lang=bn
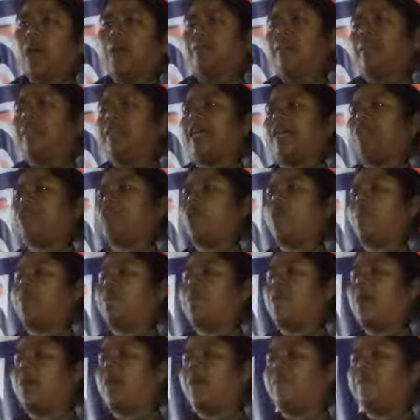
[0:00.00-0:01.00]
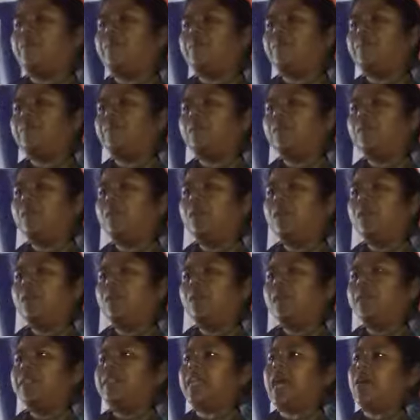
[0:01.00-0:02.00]
আমাদের স্বপ্ন
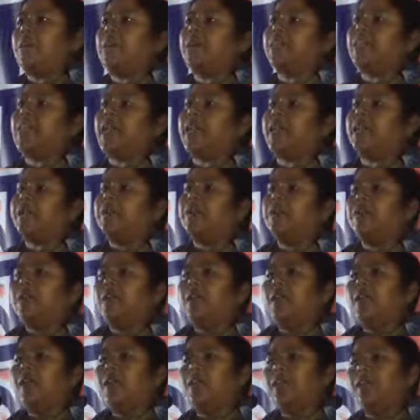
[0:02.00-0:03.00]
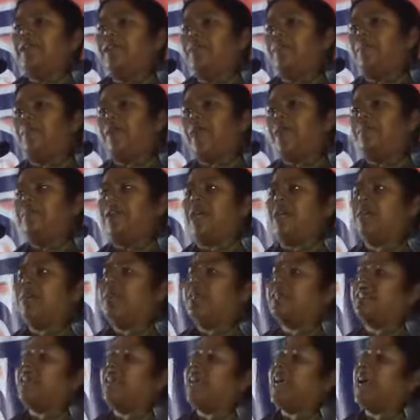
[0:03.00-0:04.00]
যে আমাদের সিপিএম এর
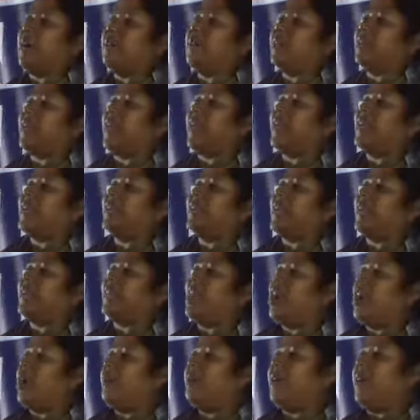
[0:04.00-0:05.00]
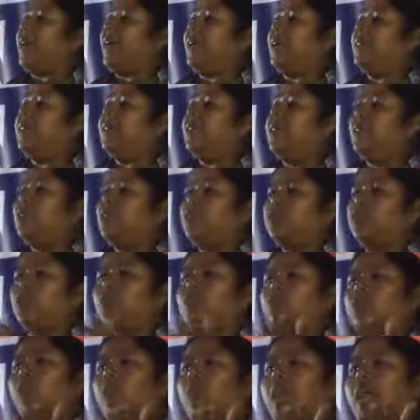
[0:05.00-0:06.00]
মিছিলে আমাদেরকে যেতে হবে
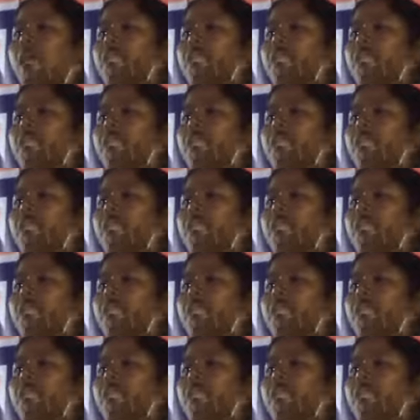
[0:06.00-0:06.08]
সত্তর